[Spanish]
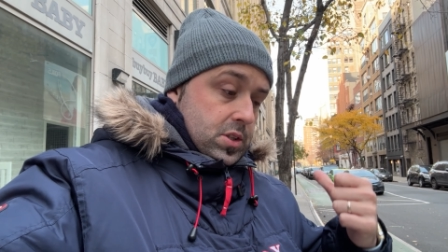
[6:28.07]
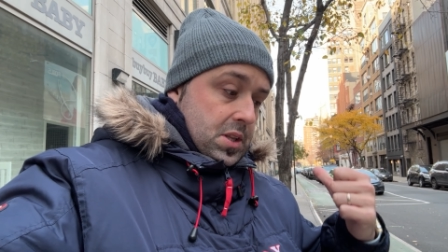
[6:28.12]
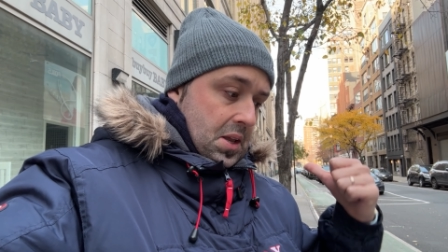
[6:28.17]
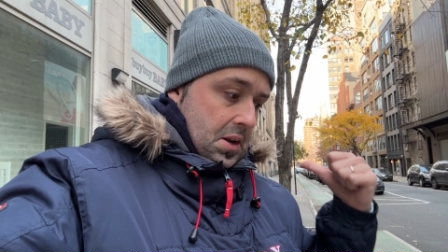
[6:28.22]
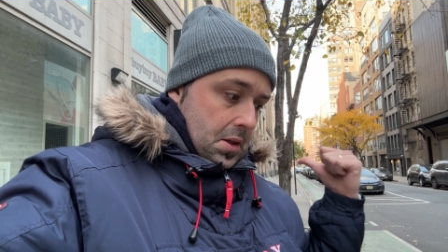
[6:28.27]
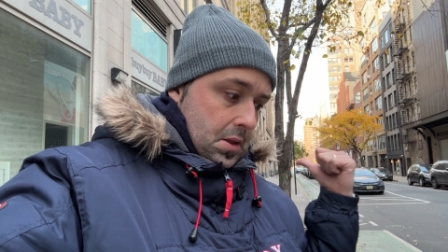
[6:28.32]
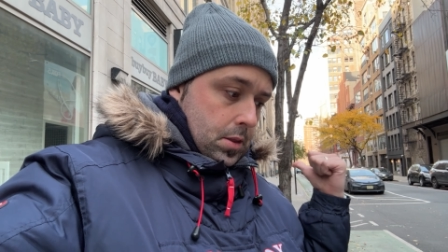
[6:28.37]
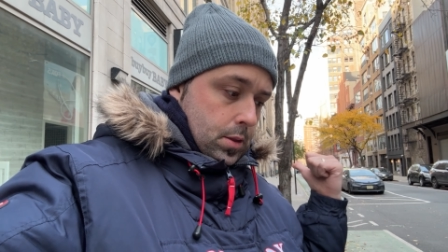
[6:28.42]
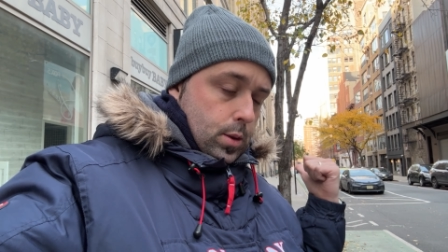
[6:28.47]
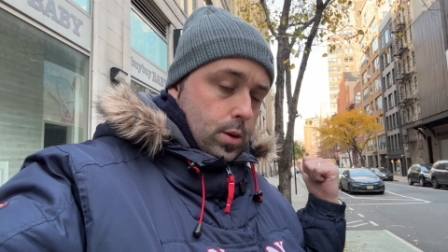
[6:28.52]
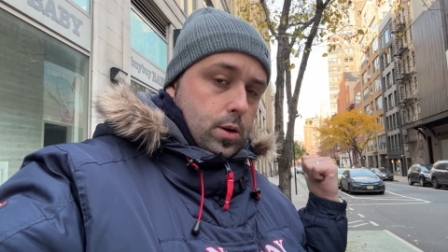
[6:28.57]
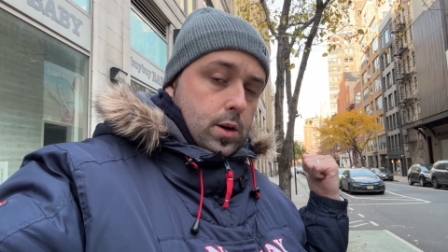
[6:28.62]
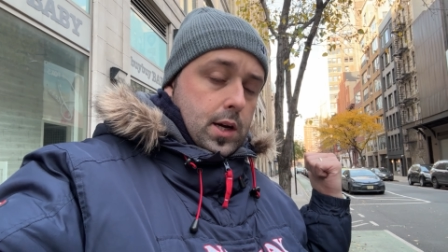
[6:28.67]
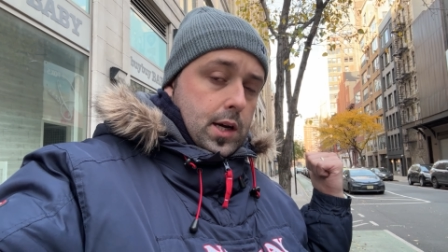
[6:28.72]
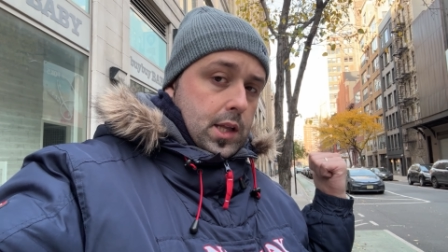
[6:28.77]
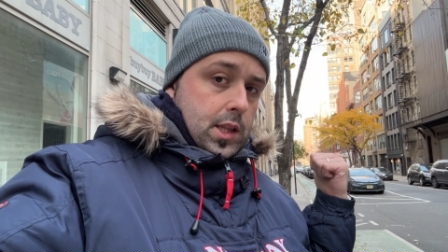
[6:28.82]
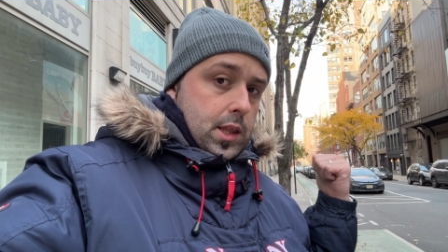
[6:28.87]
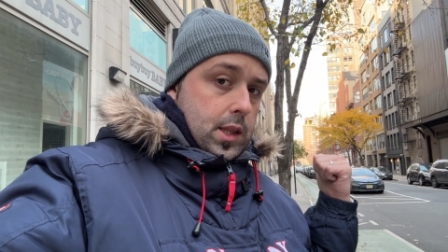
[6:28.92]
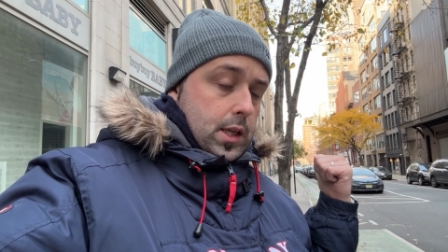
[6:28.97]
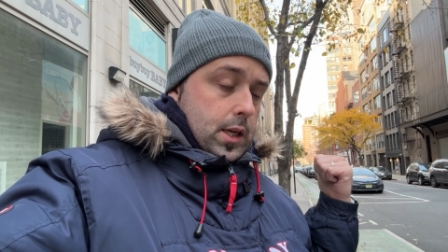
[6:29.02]
dirección
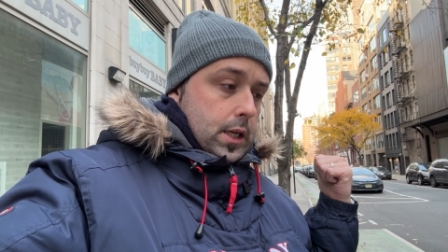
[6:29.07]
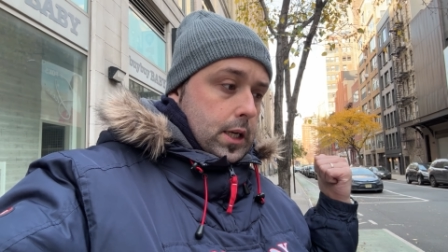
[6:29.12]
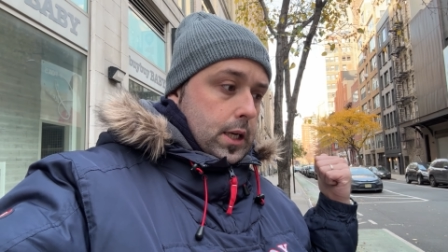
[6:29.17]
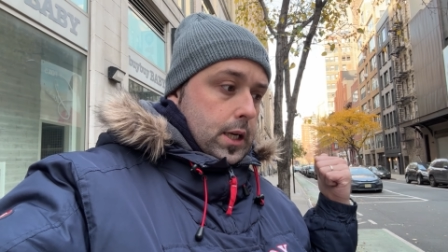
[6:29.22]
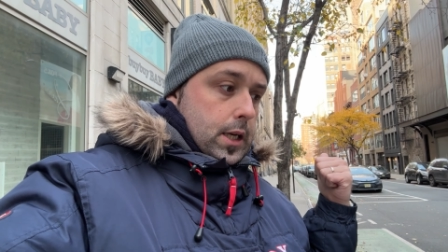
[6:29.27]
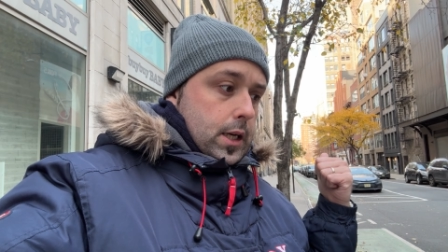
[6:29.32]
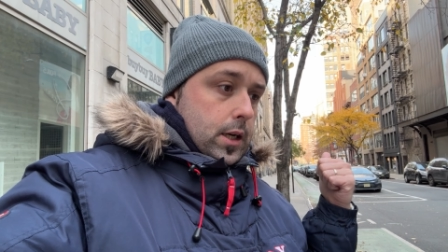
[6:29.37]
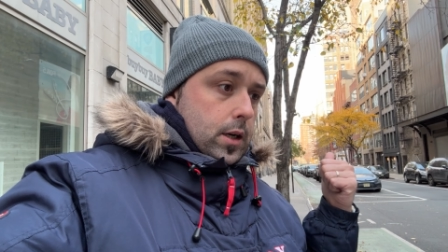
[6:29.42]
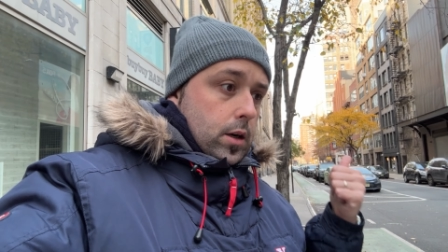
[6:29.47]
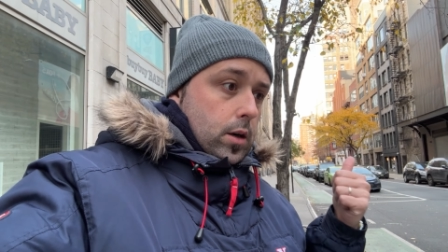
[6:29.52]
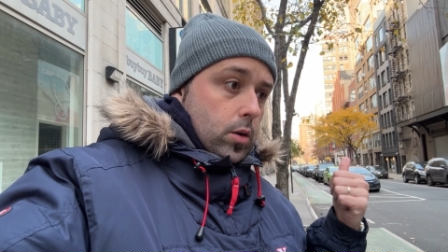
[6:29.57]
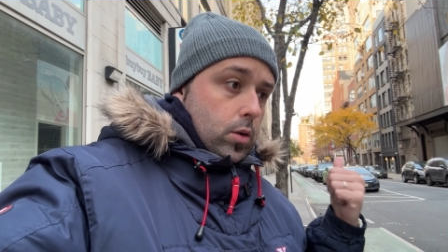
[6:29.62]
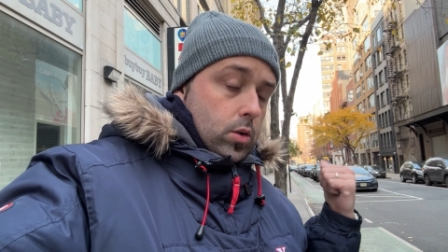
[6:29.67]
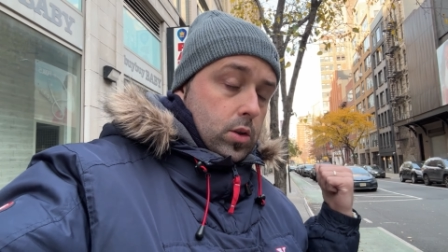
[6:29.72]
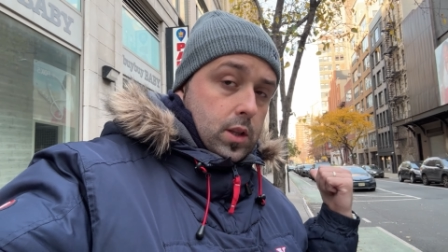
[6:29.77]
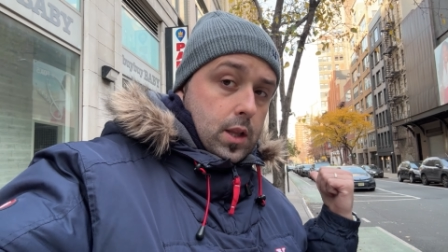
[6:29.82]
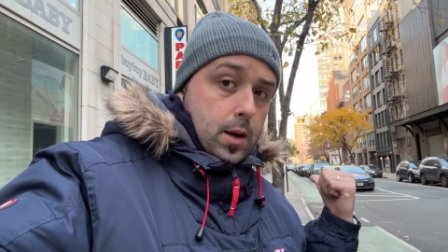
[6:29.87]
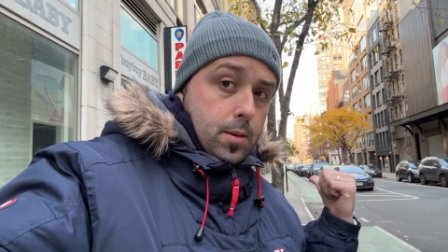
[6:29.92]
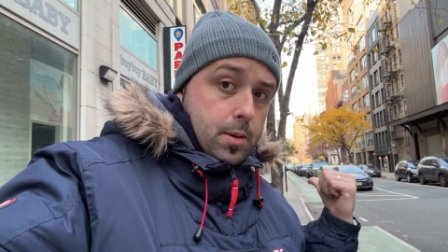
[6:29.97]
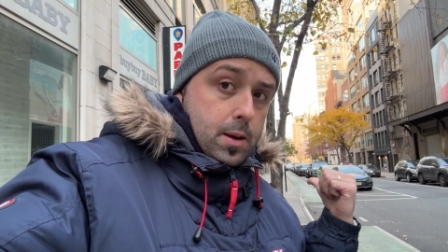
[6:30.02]
hacia la
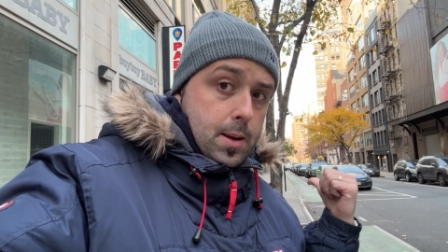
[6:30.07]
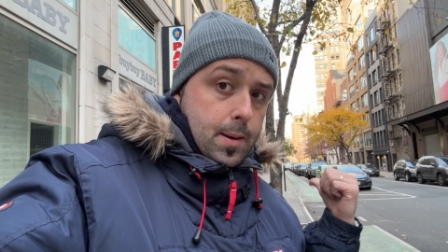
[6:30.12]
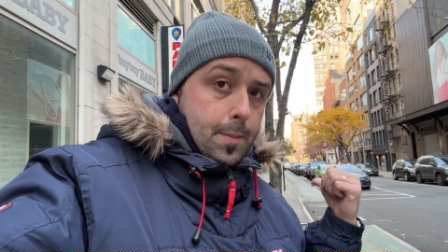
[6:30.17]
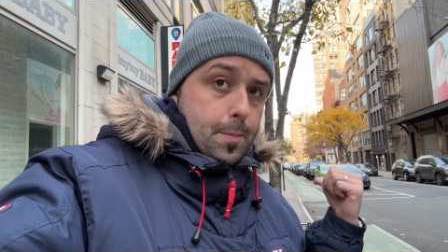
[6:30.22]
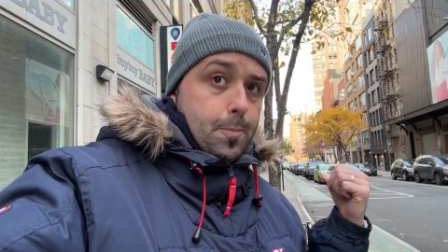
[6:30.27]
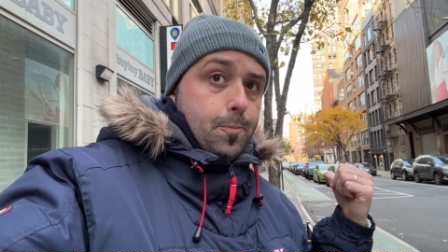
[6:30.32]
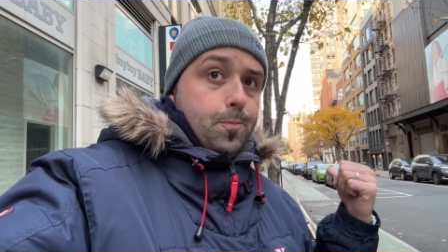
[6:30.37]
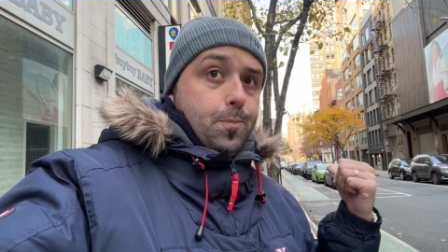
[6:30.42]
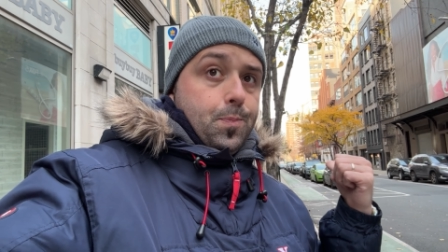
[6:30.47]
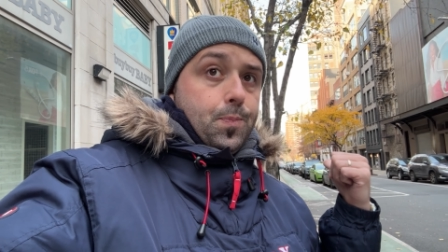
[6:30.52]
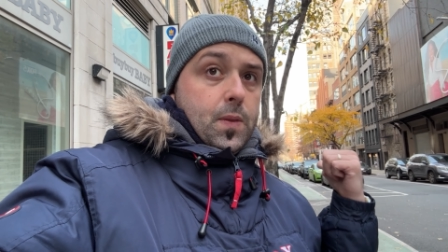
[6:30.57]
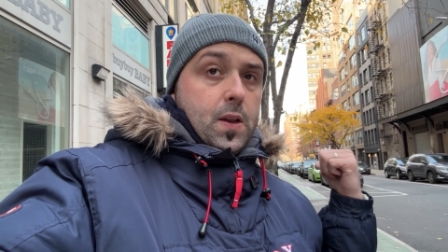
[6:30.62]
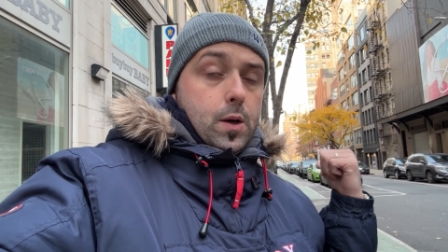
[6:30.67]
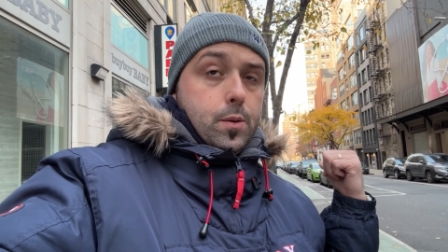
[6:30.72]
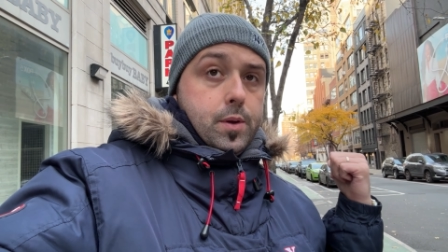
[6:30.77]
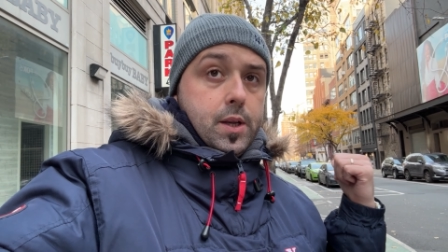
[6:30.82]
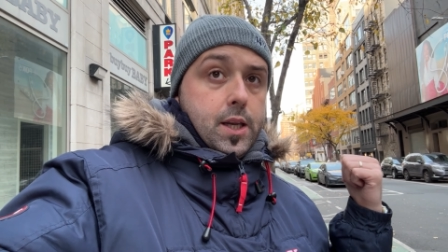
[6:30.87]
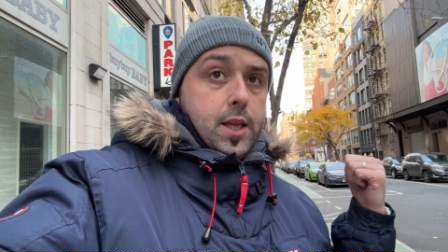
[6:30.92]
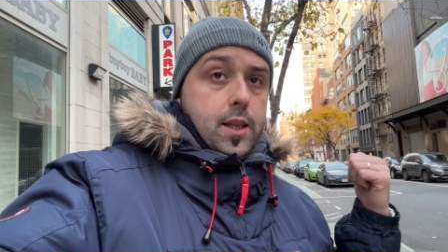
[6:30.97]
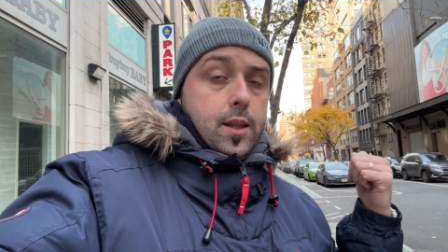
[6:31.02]
octava
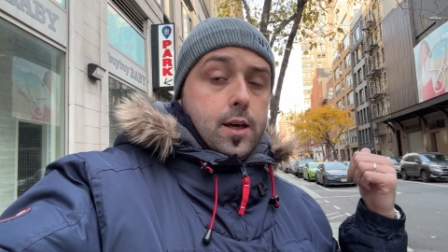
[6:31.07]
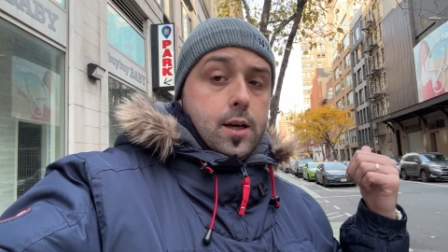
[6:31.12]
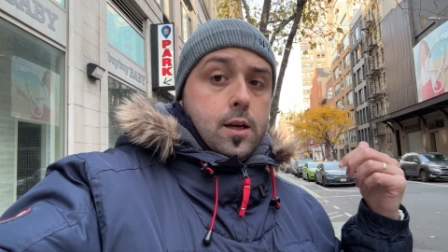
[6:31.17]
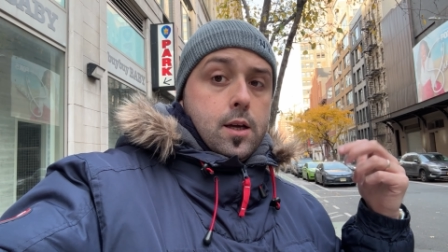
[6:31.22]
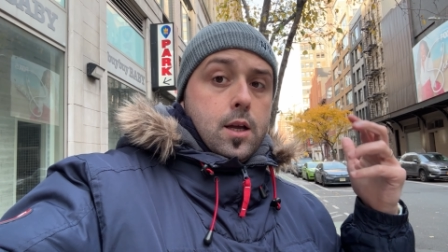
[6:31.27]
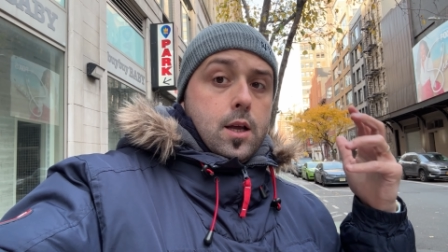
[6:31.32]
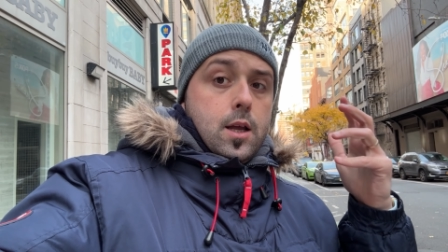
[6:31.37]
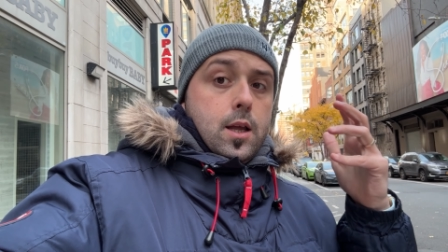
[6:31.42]
avenida,